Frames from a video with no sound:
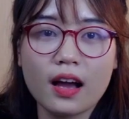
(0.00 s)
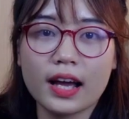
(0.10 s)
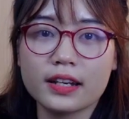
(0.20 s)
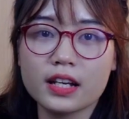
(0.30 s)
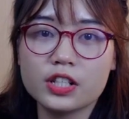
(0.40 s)

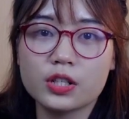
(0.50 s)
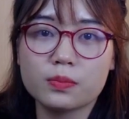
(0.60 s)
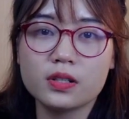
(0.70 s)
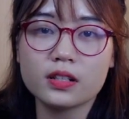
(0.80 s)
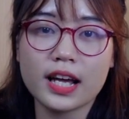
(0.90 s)
Khả năng
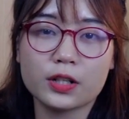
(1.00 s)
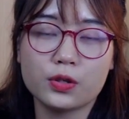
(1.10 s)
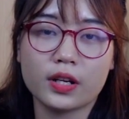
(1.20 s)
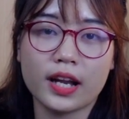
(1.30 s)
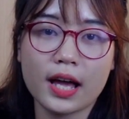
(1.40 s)
chống nước đạt
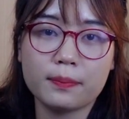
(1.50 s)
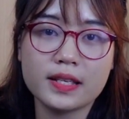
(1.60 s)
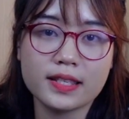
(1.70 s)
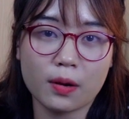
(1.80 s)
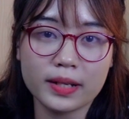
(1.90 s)
chuẩn I
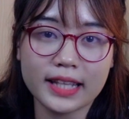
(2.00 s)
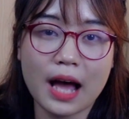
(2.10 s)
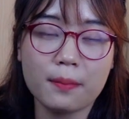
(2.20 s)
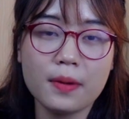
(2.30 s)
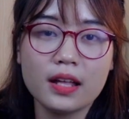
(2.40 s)
P sáu mươi
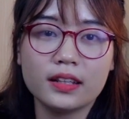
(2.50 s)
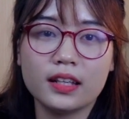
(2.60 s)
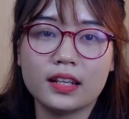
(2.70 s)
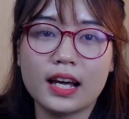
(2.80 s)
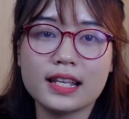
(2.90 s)
tám
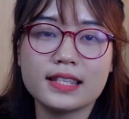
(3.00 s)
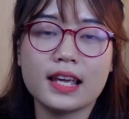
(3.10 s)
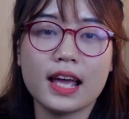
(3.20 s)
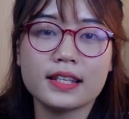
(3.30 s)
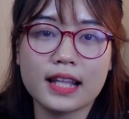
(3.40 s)
thì
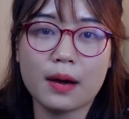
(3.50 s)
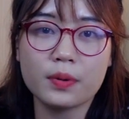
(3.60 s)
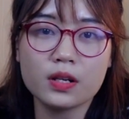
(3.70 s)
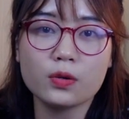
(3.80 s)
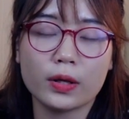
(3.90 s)
Galaxy S tám
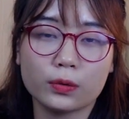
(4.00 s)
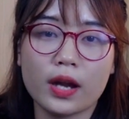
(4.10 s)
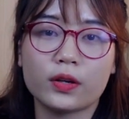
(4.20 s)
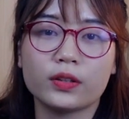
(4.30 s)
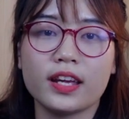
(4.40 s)
Plus hoàn
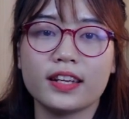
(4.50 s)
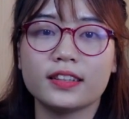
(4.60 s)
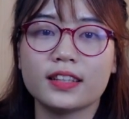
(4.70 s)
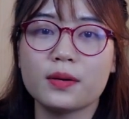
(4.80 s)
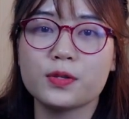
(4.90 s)
toàn có thể
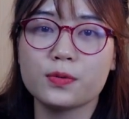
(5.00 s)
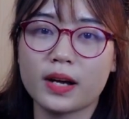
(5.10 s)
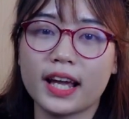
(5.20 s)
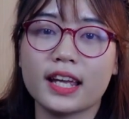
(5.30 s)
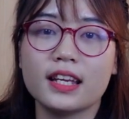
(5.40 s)
yên tâm dùng
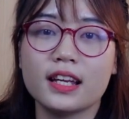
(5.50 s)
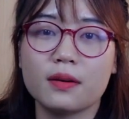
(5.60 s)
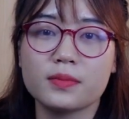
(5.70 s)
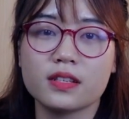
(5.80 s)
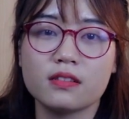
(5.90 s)
ngay khi
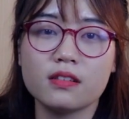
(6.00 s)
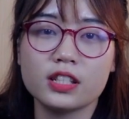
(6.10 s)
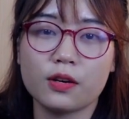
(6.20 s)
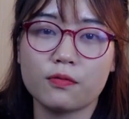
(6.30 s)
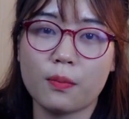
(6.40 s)
ngâm dưới nước
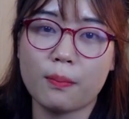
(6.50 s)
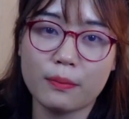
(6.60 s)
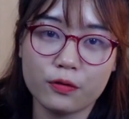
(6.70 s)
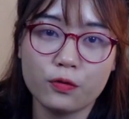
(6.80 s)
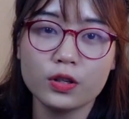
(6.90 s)
trong vòng ba
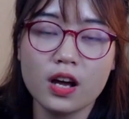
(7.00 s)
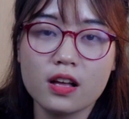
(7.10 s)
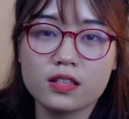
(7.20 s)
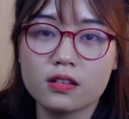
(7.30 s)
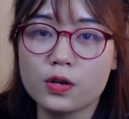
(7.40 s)
mươi phút
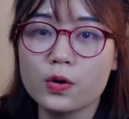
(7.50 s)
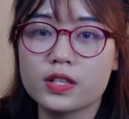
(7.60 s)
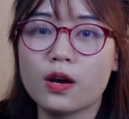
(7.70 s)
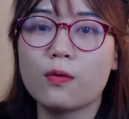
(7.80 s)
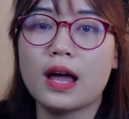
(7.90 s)
dưới độ
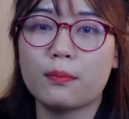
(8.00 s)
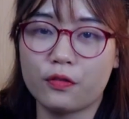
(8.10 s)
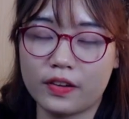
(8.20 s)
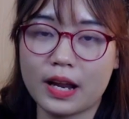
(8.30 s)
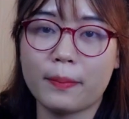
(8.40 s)
sâu là một
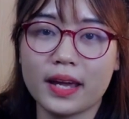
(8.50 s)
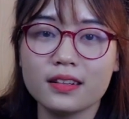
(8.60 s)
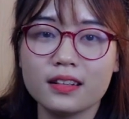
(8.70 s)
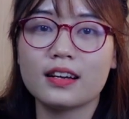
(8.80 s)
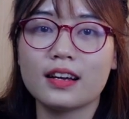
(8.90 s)
phẩy năm mét.
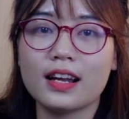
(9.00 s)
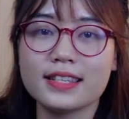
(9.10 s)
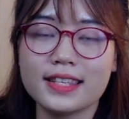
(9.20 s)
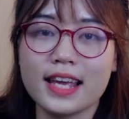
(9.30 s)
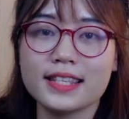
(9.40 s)

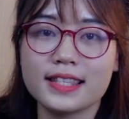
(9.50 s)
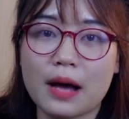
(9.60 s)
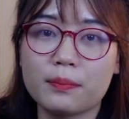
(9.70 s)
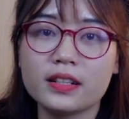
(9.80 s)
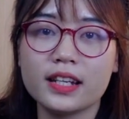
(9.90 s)
Galaxy S
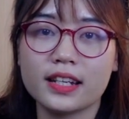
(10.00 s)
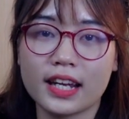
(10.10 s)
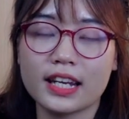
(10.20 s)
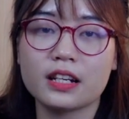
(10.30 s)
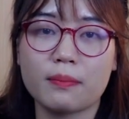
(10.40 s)
tám Plus hiện
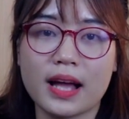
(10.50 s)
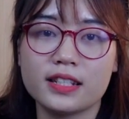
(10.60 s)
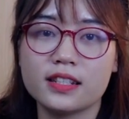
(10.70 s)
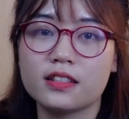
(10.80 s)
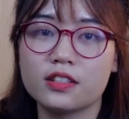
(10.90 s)
nay đang được bán
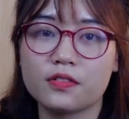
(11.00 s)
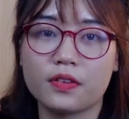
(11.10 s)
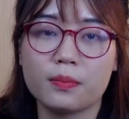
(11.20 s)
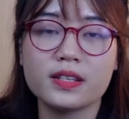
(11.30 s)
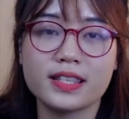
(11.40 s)
trên thị trường
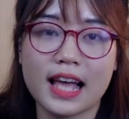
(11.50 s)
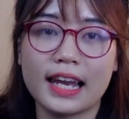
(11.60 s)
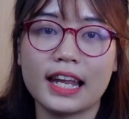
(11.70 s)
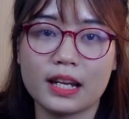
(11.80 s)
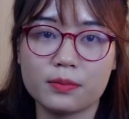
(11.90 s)
với mức giá
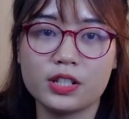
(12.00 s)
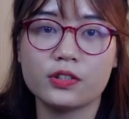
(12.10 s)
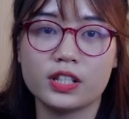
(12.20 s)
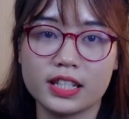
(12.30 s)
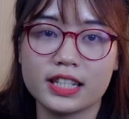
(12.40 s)
là năm triệu
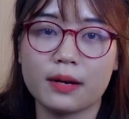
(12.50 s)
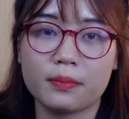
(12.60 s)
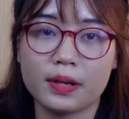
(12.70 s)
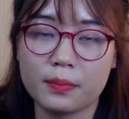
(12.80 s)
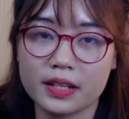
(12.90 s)
chín
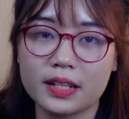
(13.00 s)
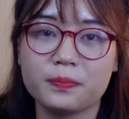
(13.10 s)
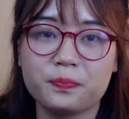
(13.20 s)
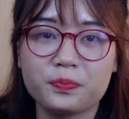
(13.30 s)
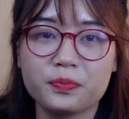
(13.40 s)
trăm năm mươi nghìn.